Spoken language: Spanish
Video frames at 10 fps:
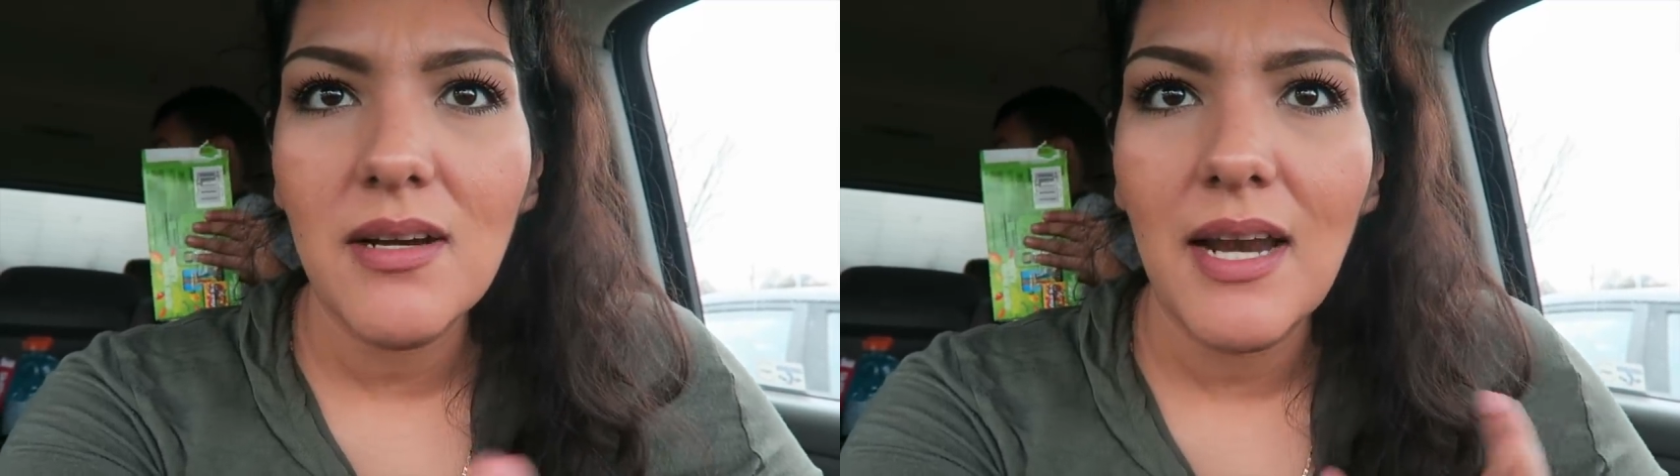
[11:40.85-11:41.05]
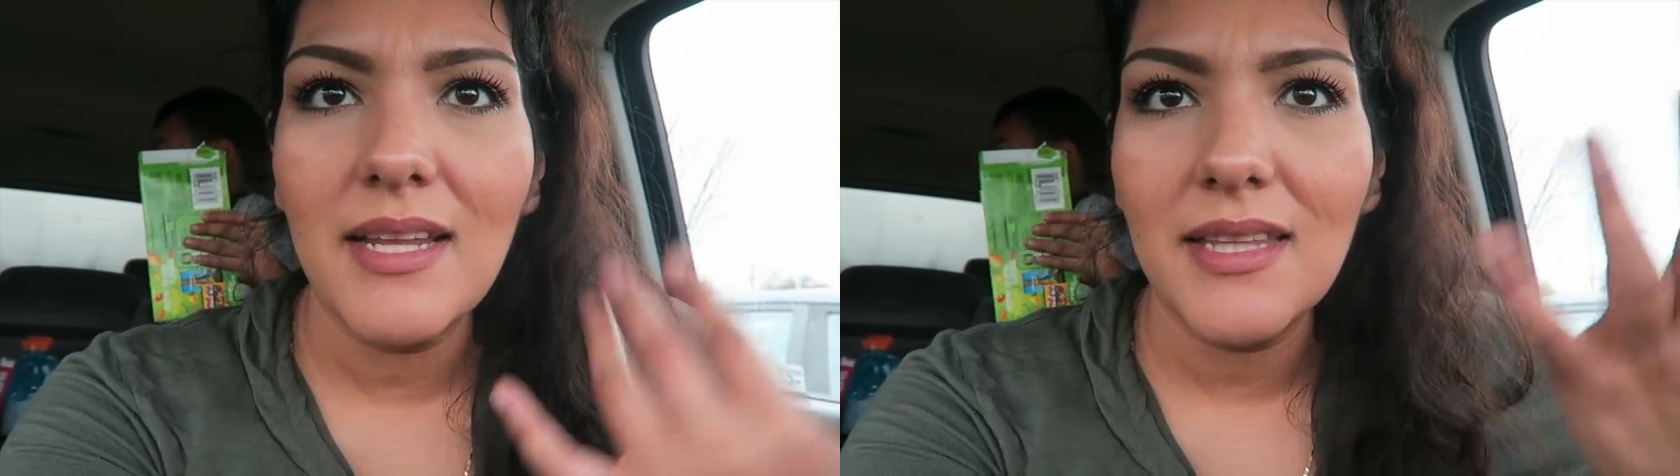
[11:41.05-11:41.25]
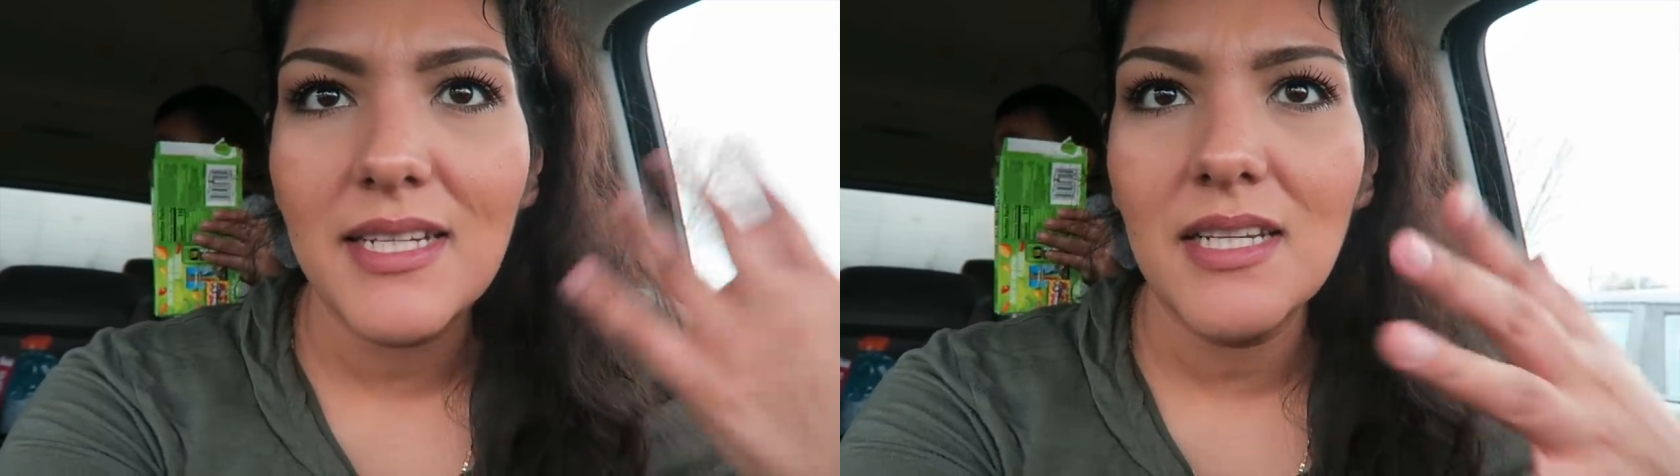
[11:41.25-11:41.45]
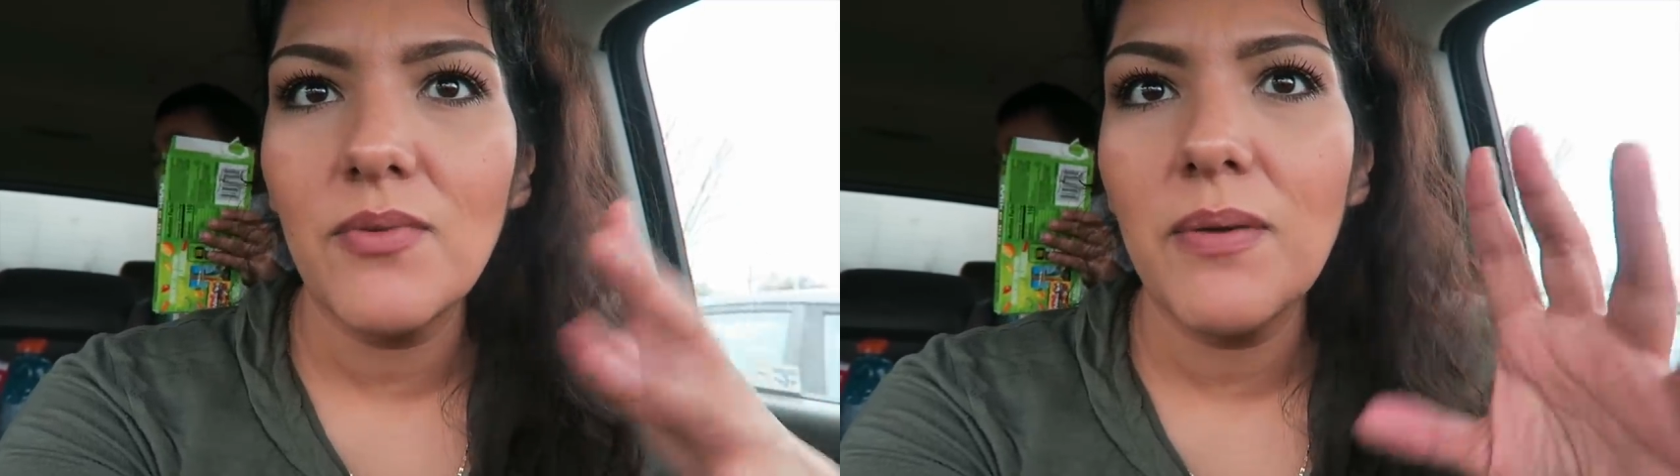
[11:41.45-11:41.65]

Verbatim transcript: Calentarse el